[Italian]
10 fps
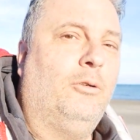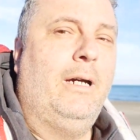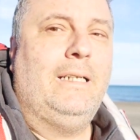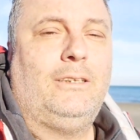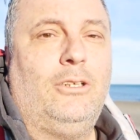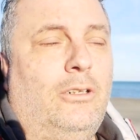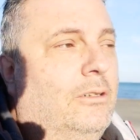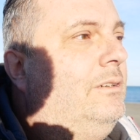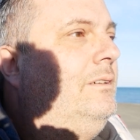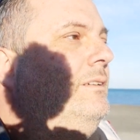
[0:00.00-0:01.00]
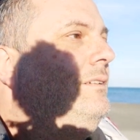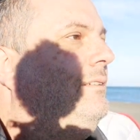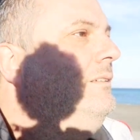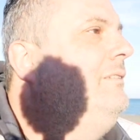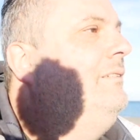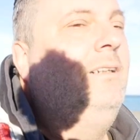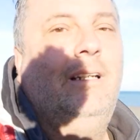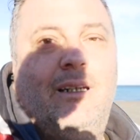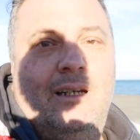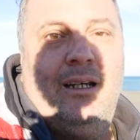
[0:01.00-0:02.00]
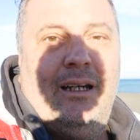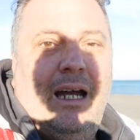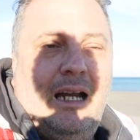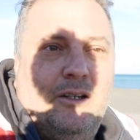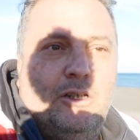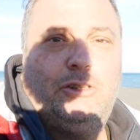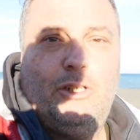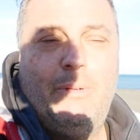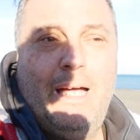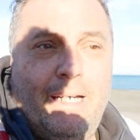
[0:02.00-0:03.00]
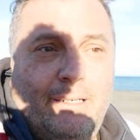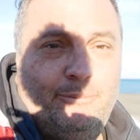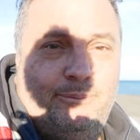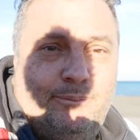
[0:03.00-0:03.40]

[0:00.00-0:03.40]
questo è il nostro mare